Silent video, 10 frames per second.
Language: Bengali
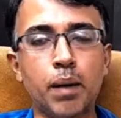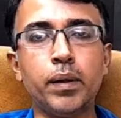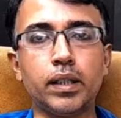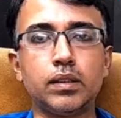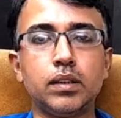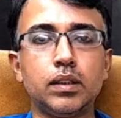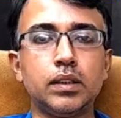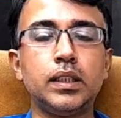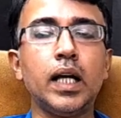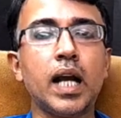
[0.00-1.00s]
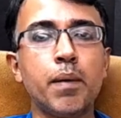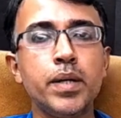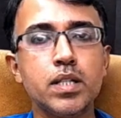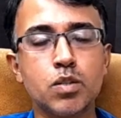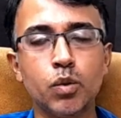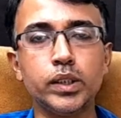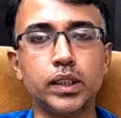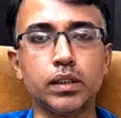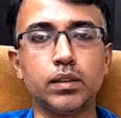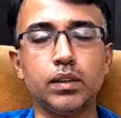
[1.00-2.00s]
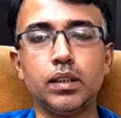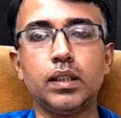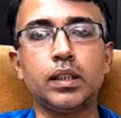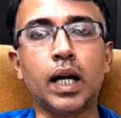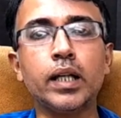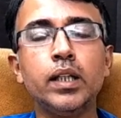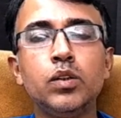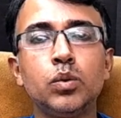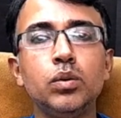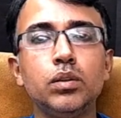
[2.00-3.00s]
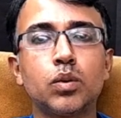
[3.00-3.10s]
আবার যার ডায়াবেটিস রয়েছে তার কিন্তু